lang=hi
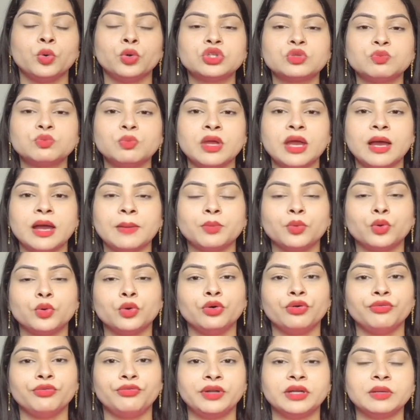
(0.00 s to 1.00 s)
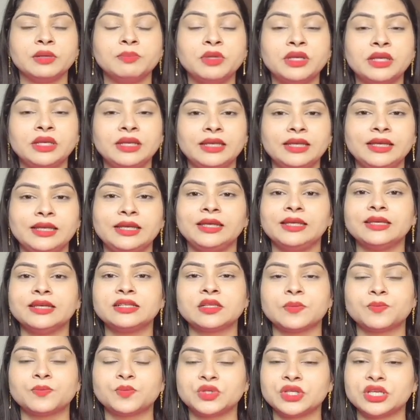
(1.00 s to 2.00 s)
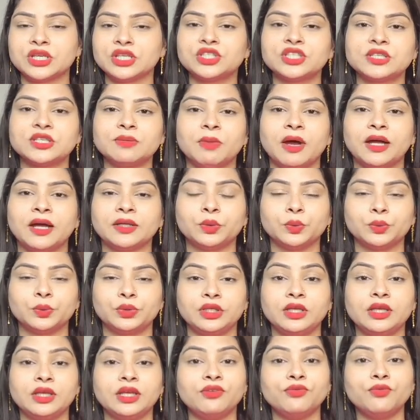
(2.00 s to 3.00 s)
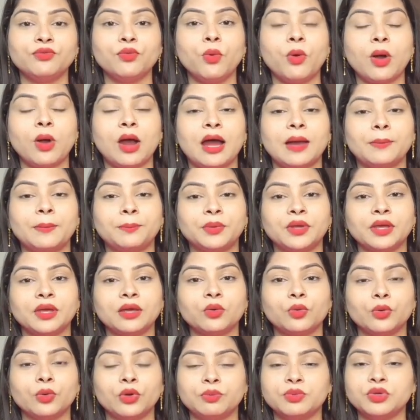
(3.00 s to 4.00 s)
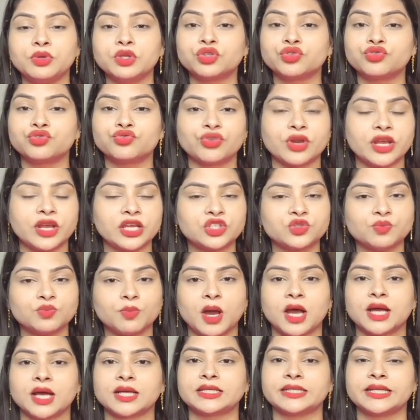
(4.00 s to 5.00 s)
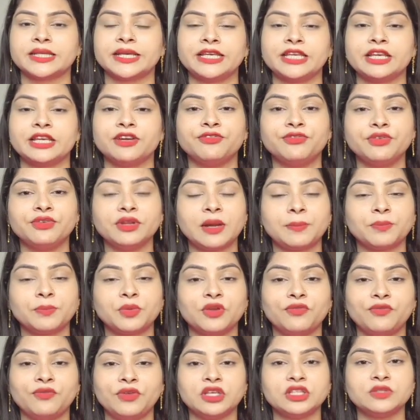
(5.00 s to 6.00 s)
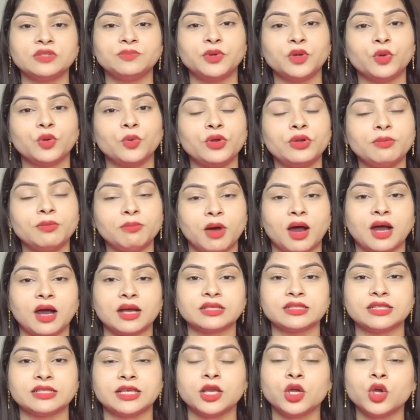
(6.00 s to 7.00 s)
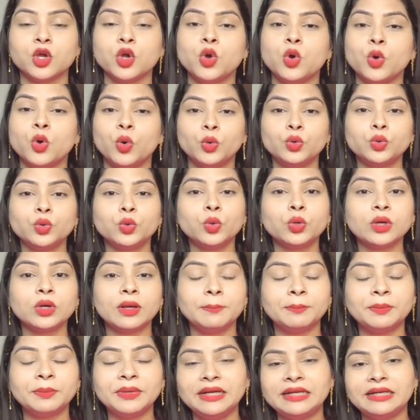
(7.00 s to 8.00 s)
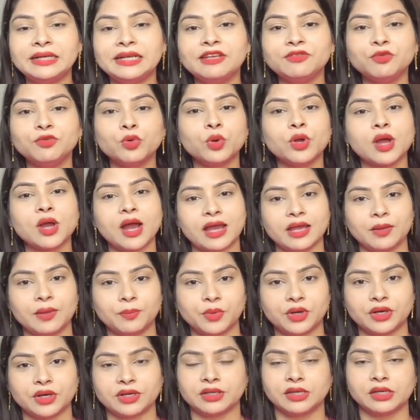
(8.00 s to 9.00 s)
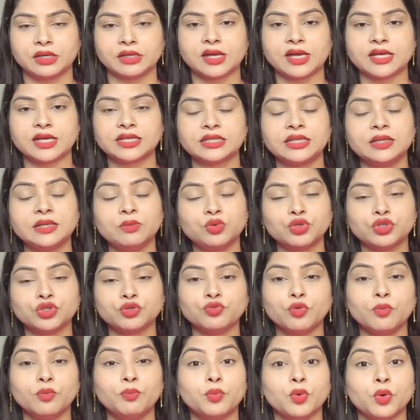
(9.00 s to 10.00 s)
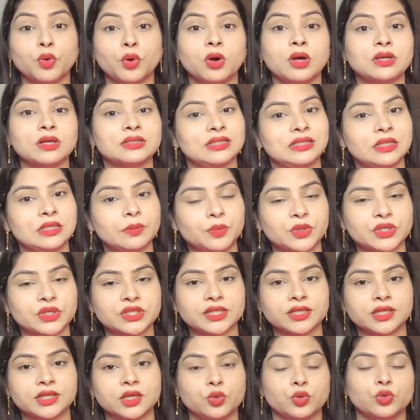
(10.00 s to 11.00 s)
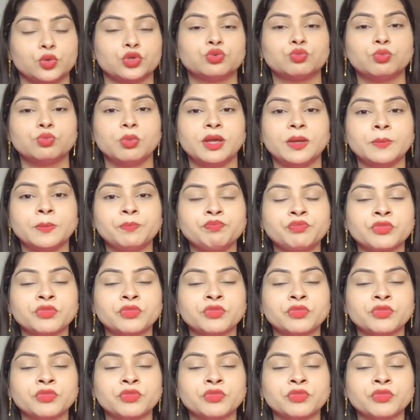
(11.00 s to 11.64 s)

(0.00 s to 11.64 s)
उसमें आपको विटामिन ई e की सबसे अच्छी बात होती है कि वो आपके कोई भी स्ट्रेच मार्क्स है या फिर आपके फेस पे कोई मार्क्स है उनको कम्प्लीटली वो गायब कर देता है इसलिए मुझे वो बहुत ज़्यादा पसंद है उसमें